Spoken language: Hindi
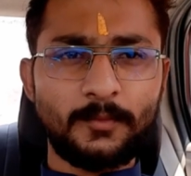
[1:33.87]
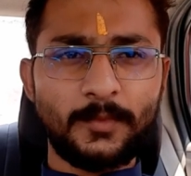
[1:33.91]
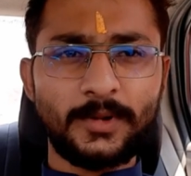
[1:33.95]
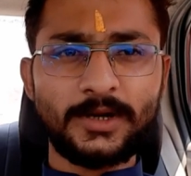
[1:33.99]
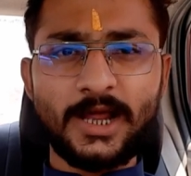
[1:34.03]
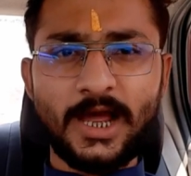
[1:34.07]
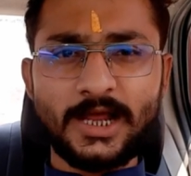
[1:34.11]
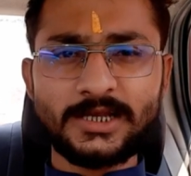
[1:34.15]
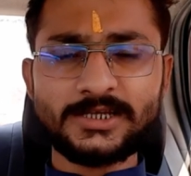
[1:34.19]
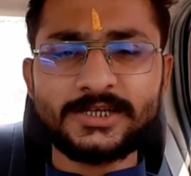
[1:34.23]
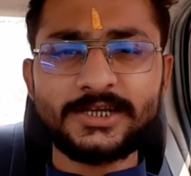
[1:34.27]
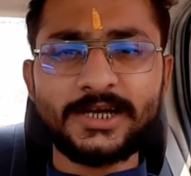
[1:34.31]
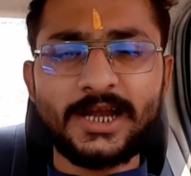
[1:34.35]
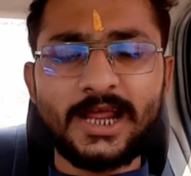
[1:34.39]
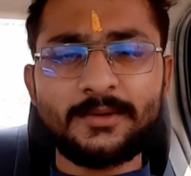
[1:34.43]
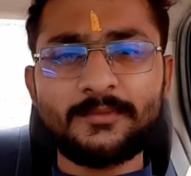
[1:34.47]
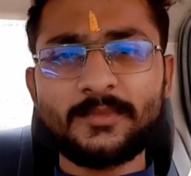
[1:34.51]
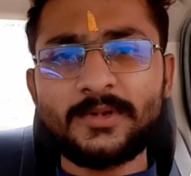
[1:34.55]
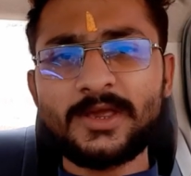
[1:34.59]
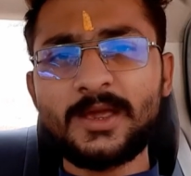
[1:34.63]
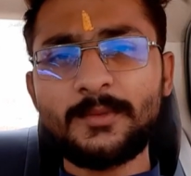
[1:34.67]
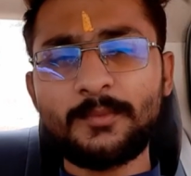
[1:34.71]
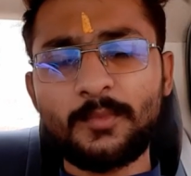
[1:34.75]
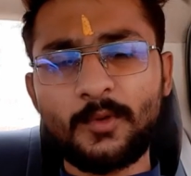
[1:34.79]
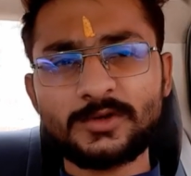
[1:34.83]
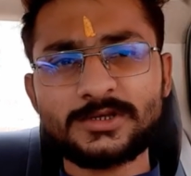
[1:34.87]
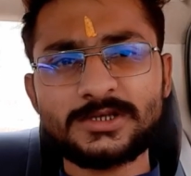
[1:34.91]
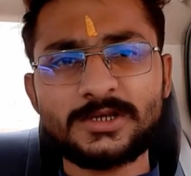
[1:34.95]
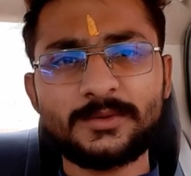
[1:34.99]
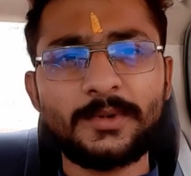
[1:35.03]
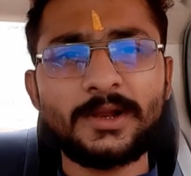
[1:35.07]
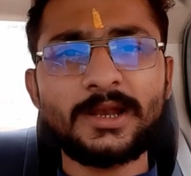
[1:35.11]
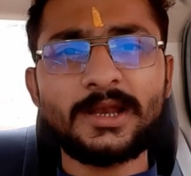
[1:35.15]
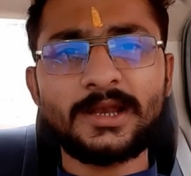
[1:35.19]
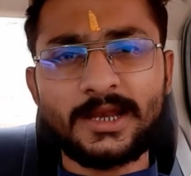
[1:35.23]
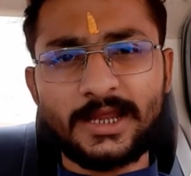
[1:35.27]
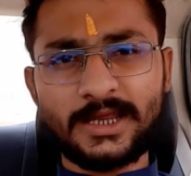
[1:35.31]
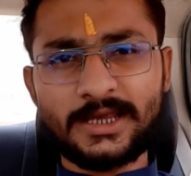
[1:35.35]
बट आज के टाइम में ये
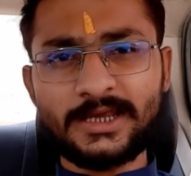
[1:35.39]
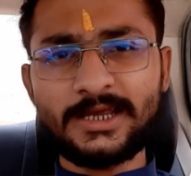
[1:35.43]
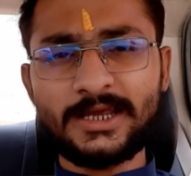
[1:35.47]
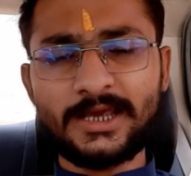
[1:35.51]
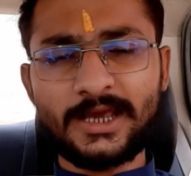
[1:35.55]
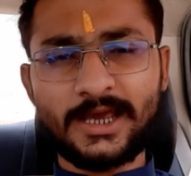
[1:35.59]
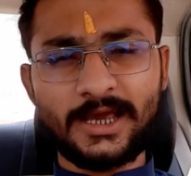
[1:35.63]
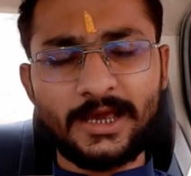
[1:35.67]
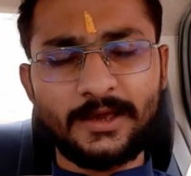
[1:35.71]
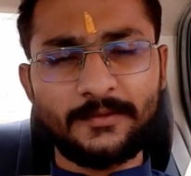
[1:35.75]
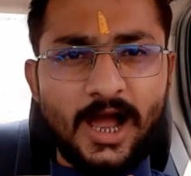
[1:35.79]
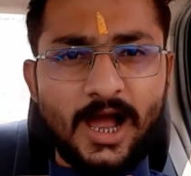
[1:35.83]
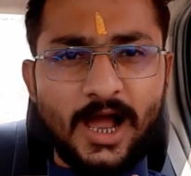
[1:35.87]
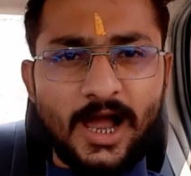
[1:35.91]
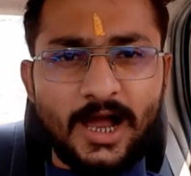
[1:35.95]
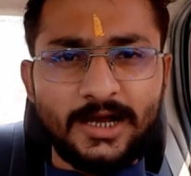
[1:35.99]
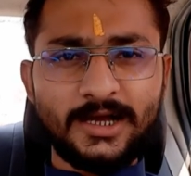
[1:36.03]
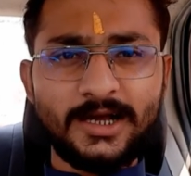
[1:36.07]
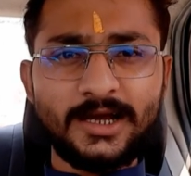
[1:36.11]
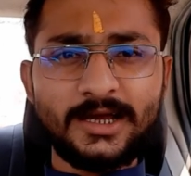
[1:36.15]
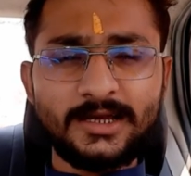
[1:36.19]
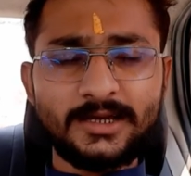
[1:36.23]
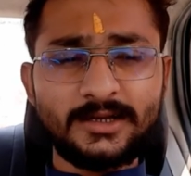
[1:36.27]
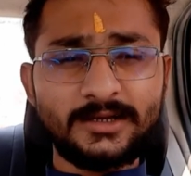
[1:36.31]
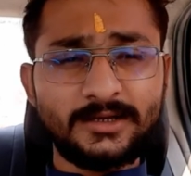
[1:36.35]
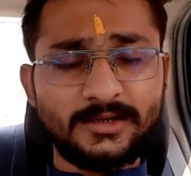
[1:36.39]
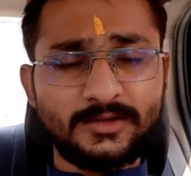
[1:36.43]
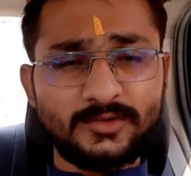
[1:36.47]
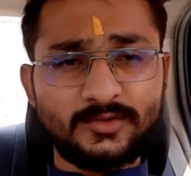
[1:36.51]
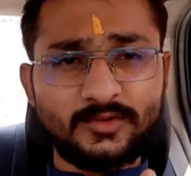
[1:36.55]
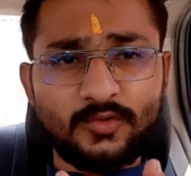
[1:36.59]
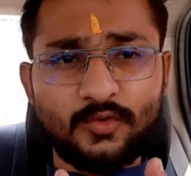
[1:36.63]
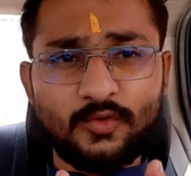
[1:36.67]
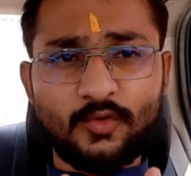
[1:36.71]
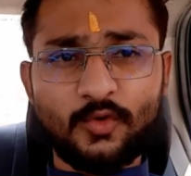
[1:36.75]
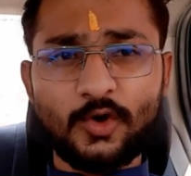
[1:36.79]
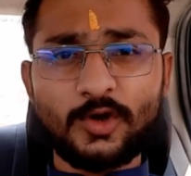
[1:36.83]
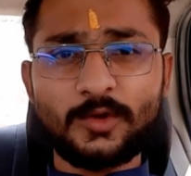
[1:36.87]
पॉसिबल नहीं है अगर
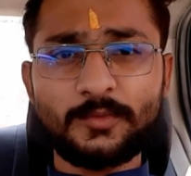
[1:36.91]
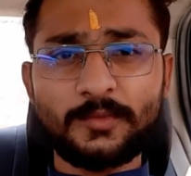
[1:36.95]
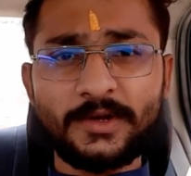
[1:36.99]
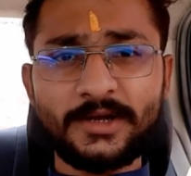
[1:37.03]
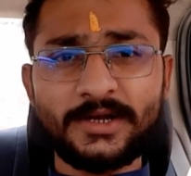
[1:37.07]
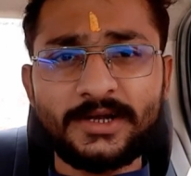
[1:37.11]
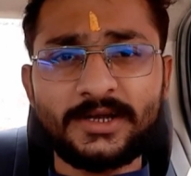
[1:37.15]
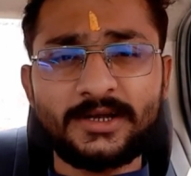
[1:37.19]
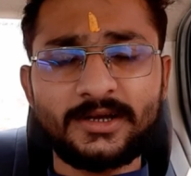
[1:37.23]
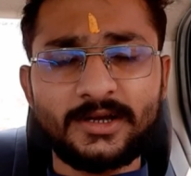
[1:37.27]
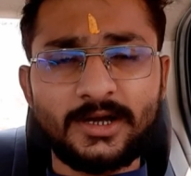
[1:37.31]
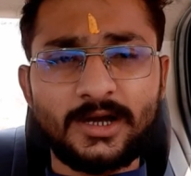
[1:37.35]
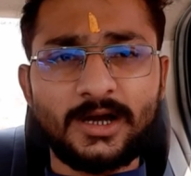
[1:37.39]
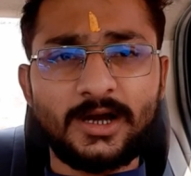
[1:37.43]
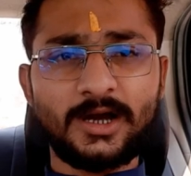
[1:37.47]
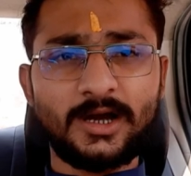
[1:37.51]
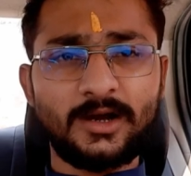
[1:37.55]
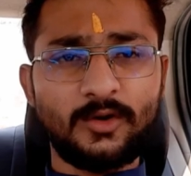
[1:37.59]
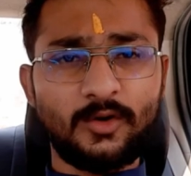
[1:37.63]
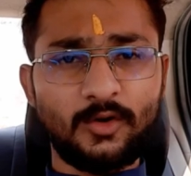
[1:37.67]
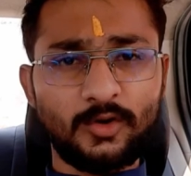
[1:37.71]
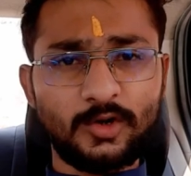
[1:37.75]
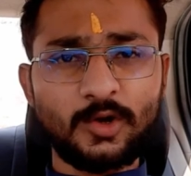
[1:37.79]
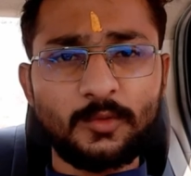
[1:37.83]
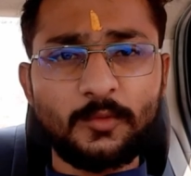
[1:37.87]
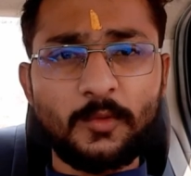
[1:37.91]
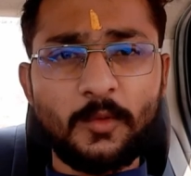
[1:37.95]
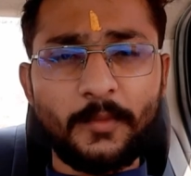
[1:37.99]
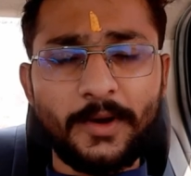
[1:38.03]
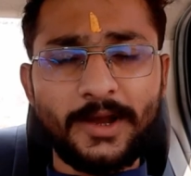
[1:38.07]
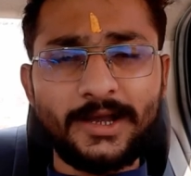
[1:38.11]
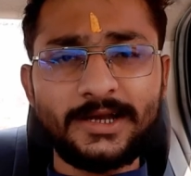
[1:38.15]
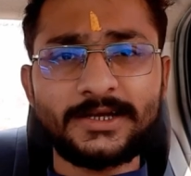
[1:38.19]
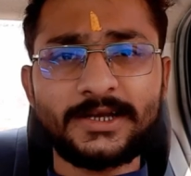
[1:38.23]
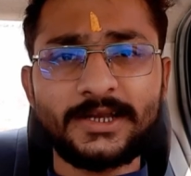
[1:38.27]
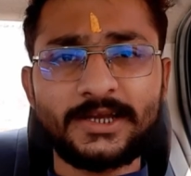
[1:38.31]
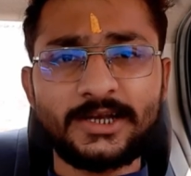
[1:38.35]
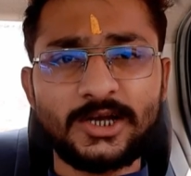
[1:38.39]
कोई भी
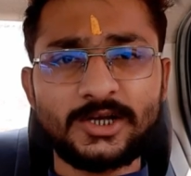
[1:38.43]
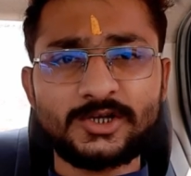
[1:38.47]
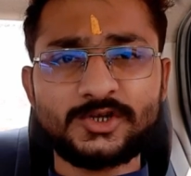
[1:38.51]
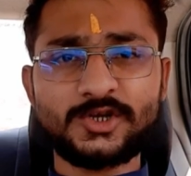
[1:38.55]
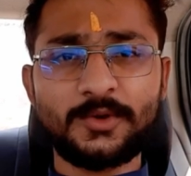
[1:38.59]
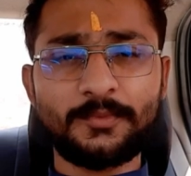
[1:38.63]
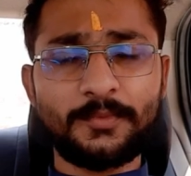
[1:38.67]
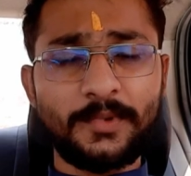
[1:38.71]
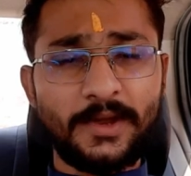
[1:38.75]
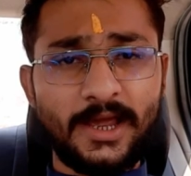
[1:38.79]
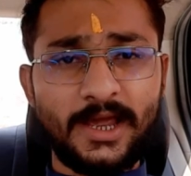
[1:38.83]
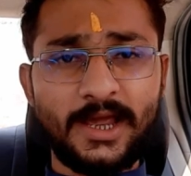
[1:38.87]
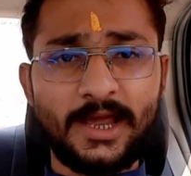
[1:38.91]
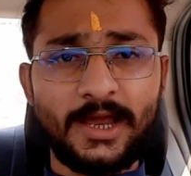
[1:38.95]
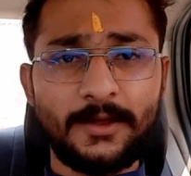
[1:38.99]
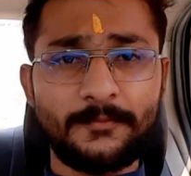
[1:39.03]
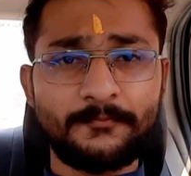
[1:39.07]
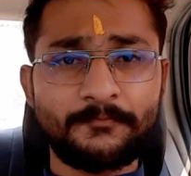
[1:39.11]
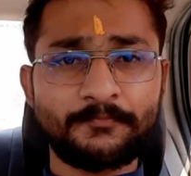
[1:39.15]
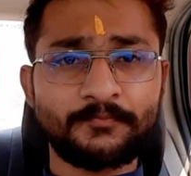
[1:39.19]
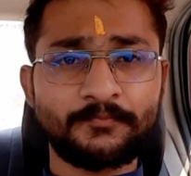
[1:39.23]
ऑटोमोबाइल डीलरशिप है